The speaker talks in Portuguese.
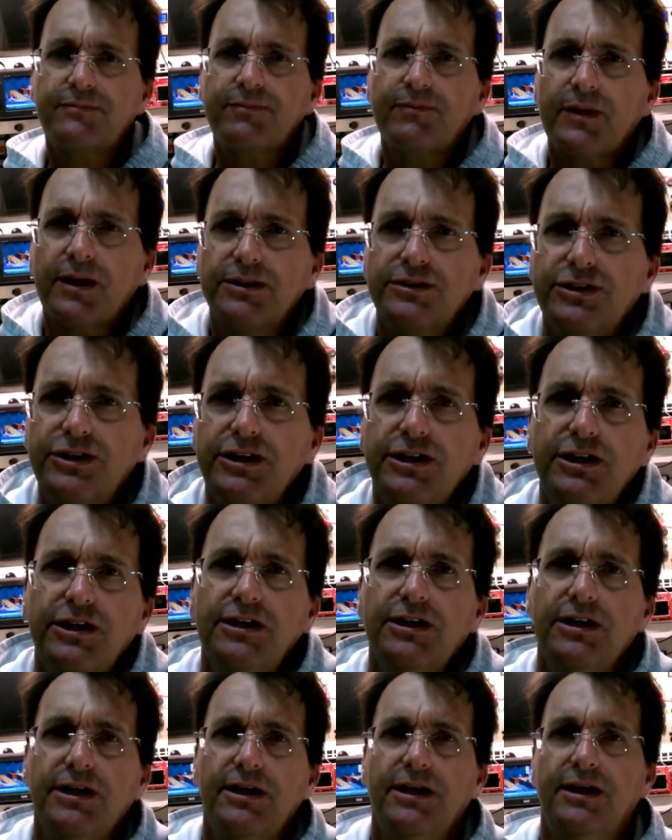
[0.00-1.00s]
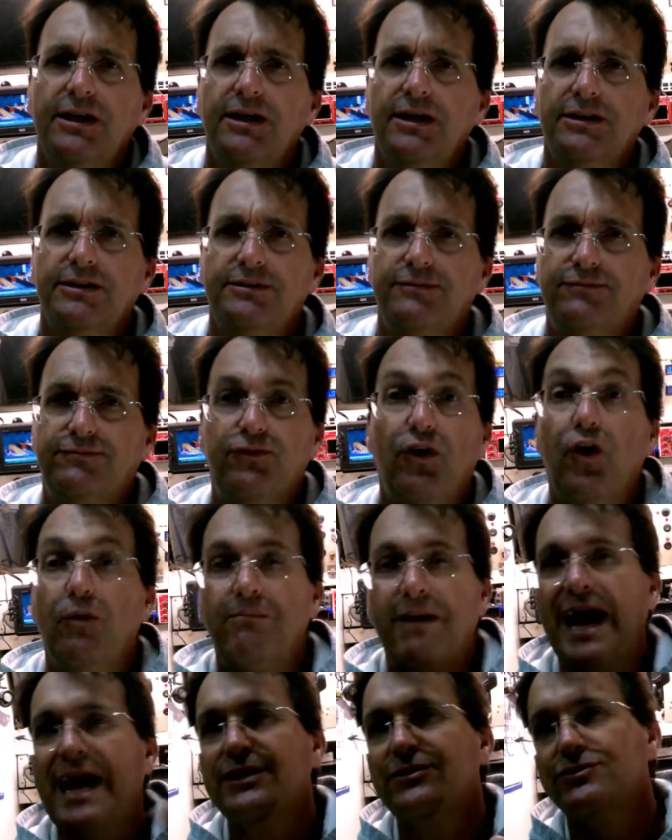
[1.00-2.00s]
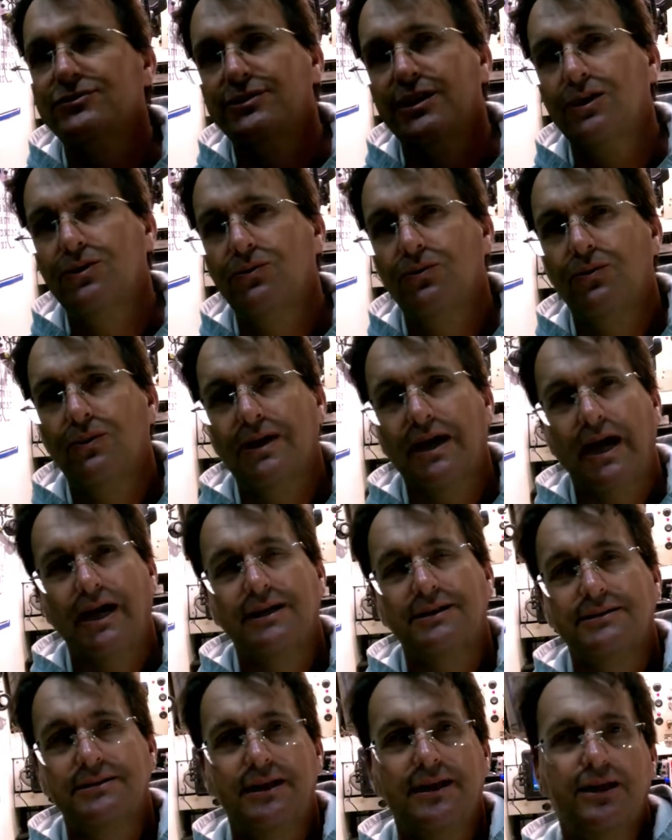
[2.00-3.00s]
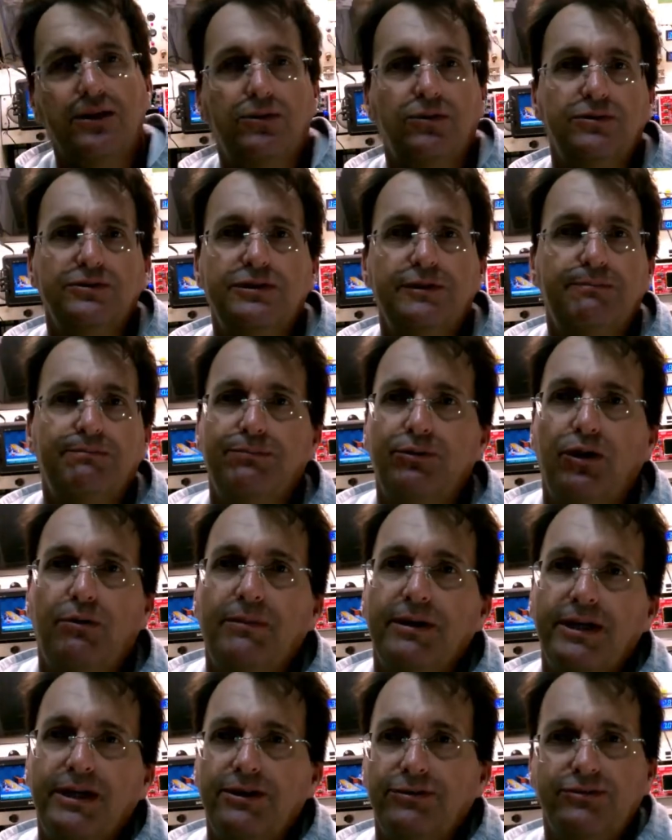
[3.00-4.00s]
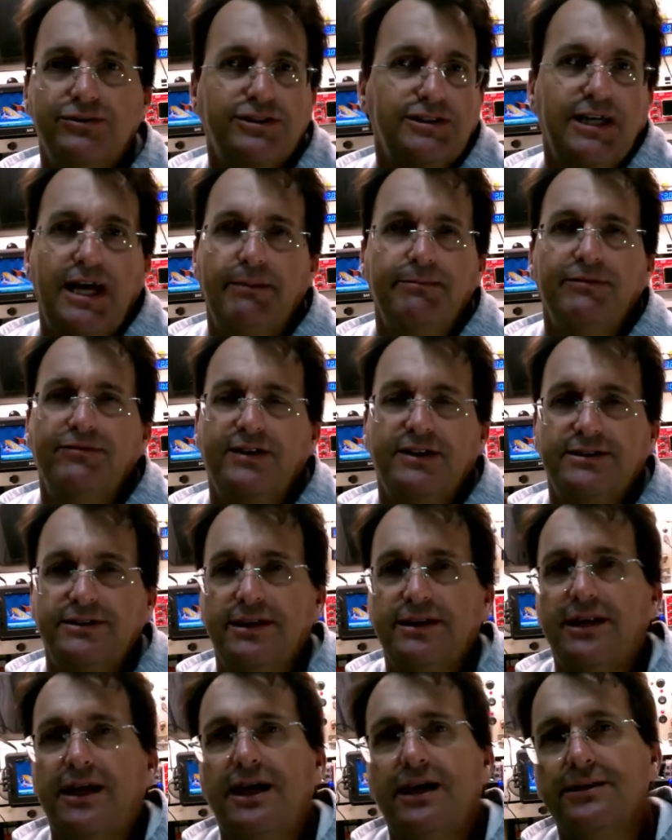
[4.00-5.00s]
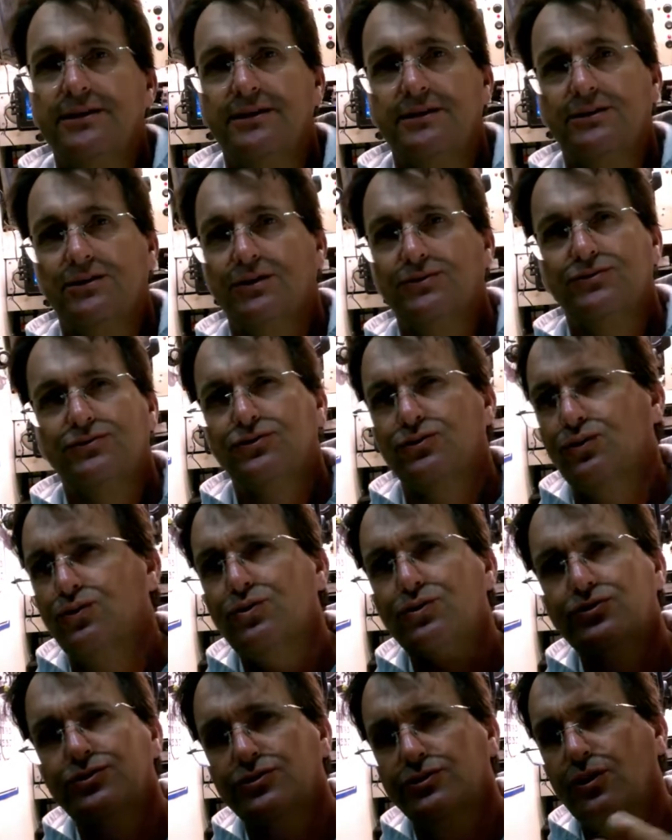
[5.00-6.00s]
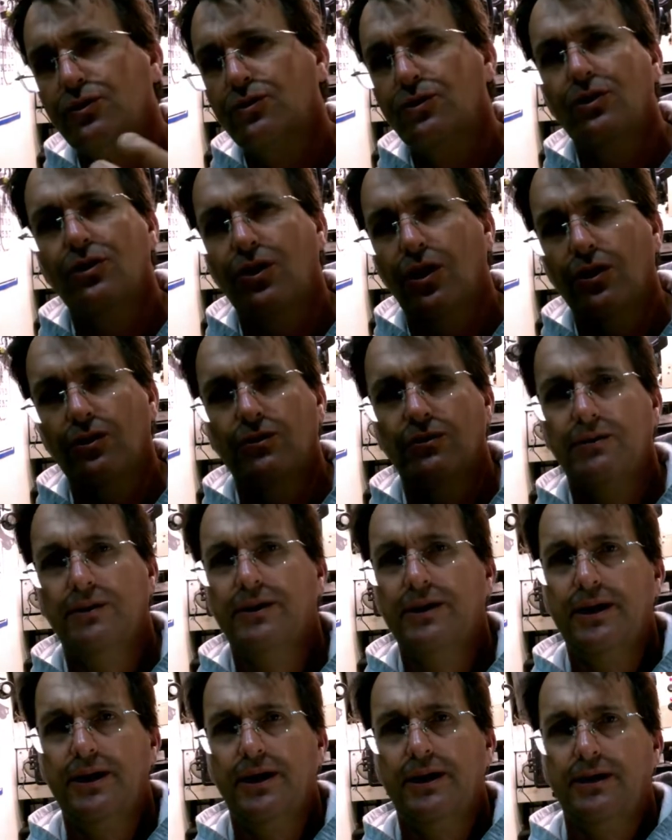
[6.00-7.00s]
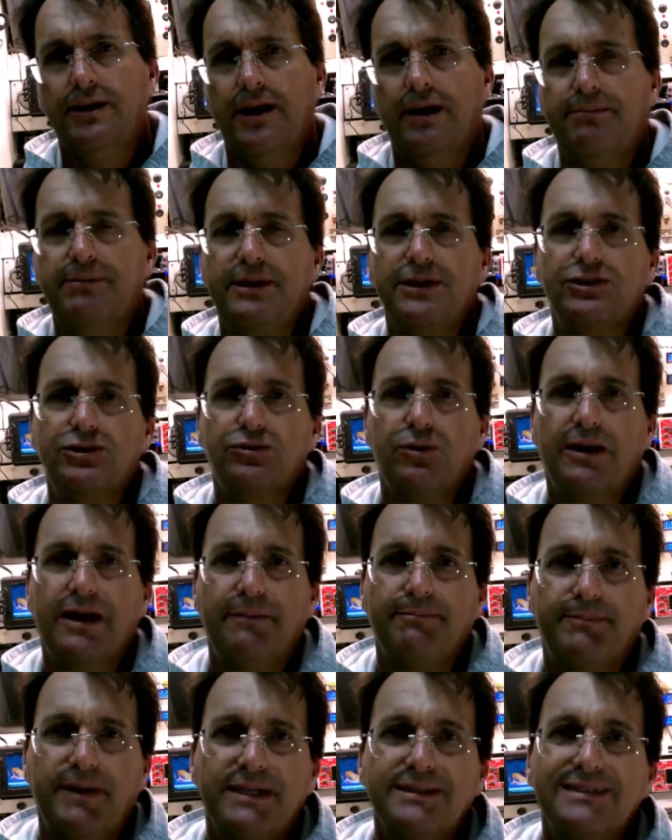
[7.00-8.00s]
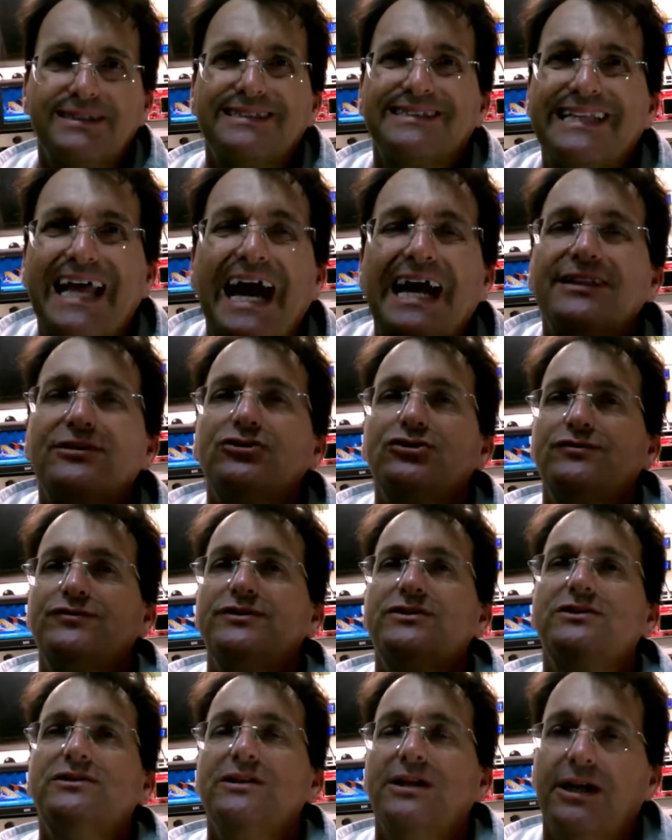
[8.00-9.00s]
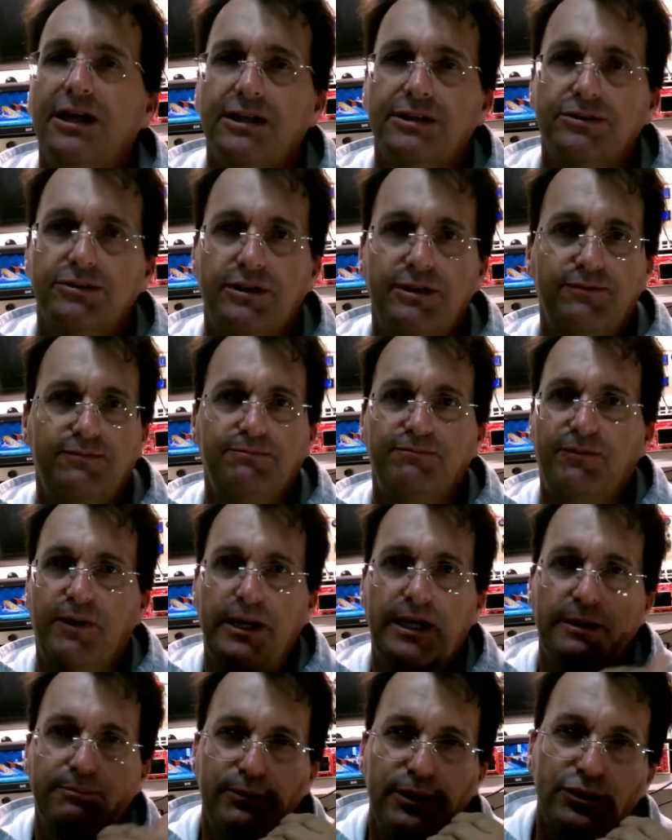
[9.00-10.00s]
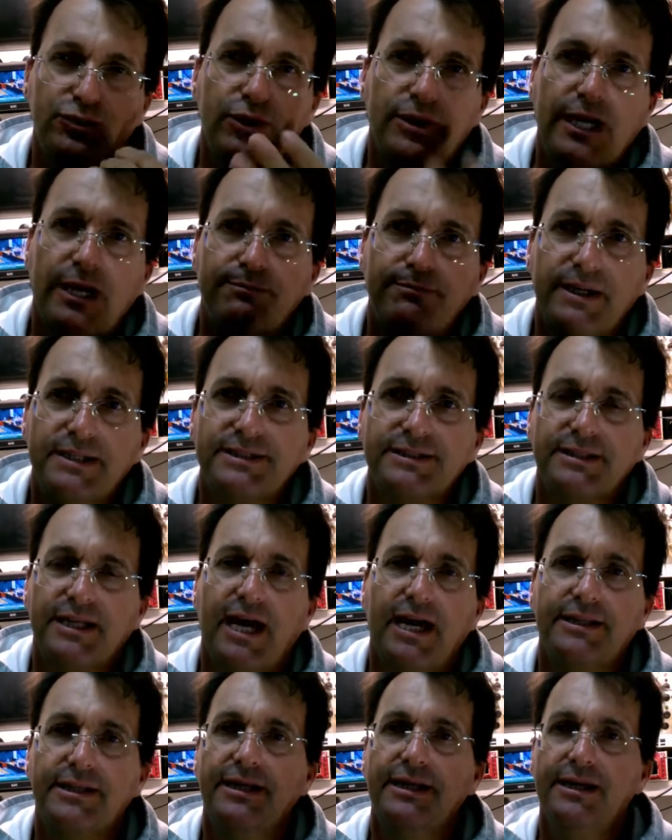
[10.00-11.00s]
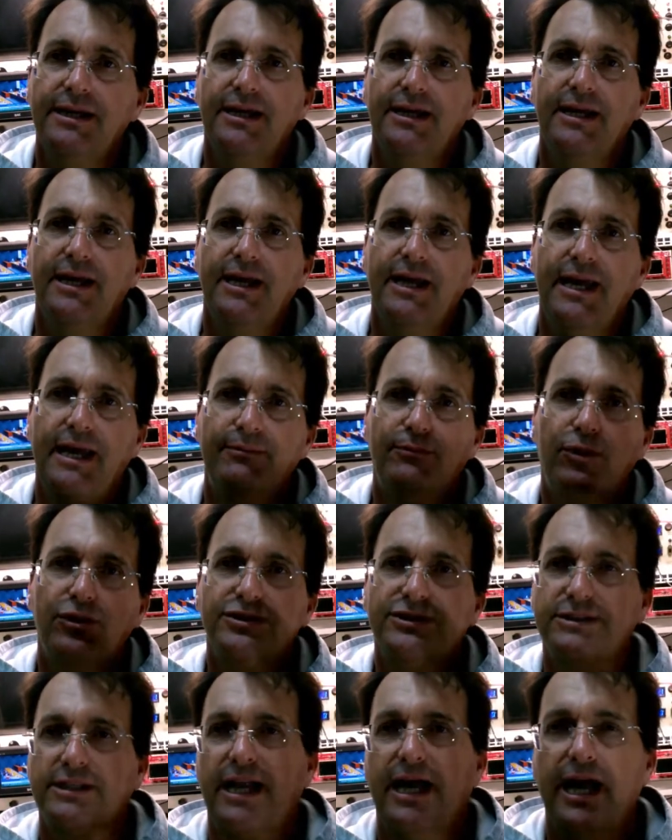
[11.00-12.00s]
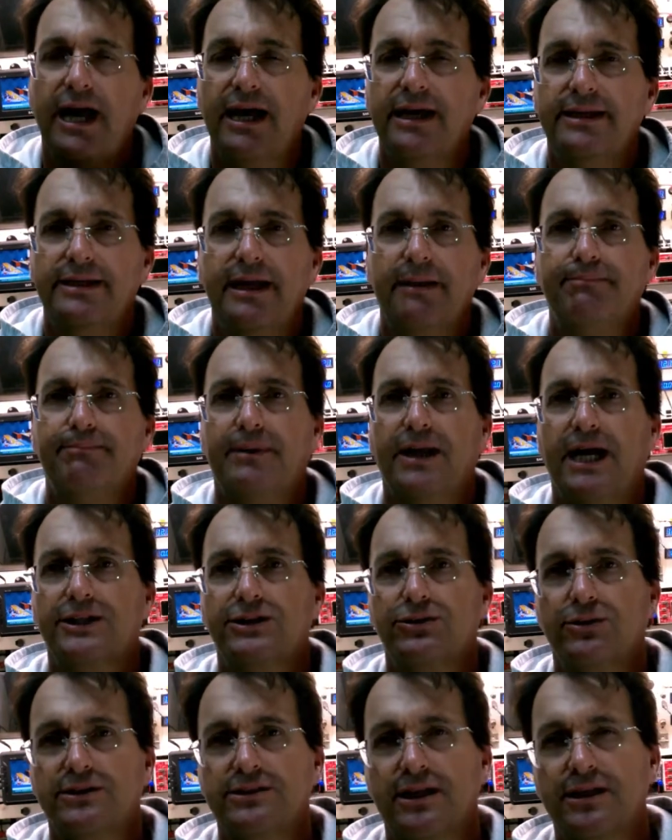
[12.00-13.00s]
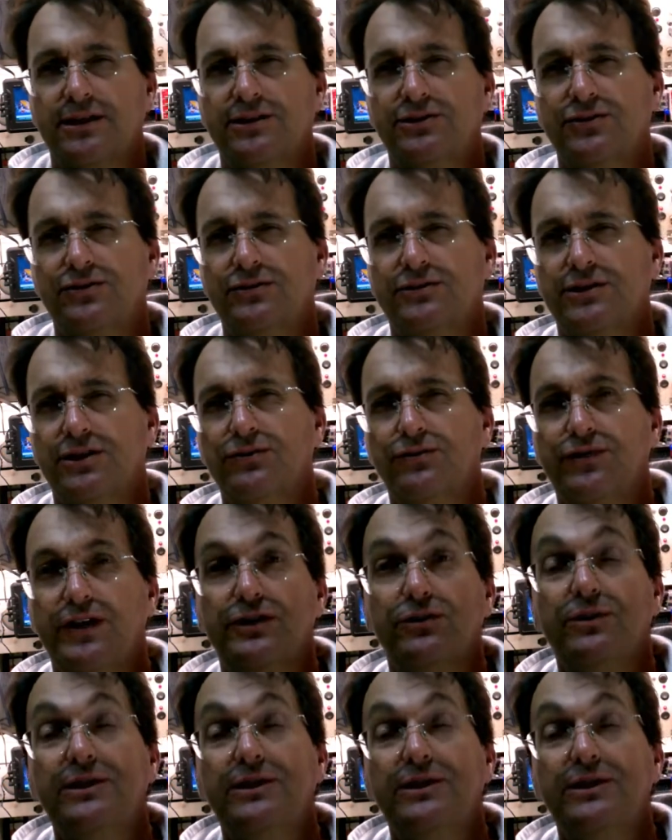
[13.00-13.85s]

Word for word: de formados aí com carteira, com diploma que não sabe fazer nada. Então os cursos não colocam a pessoa capacitada o suficiente. O que a pessoa capacitada é mostrar na prática o que está sendo feito.